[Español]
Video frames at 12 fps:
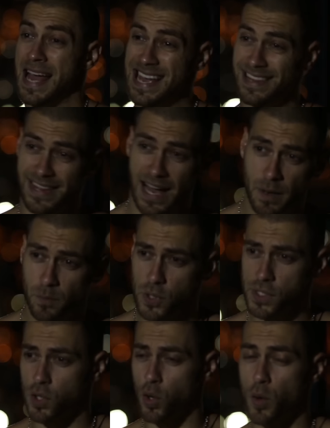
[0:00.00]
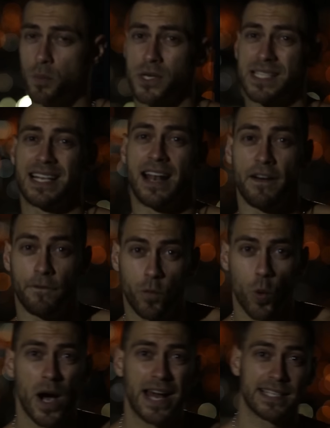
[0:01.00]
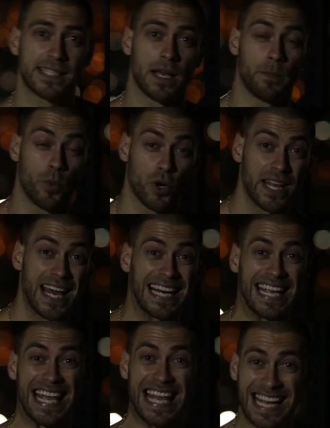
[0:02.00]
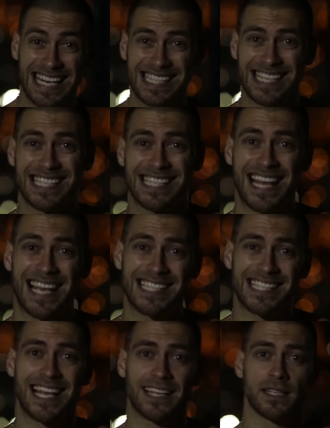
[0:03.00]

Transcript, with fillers: En ambos grupos la fuerza, poder y resistencia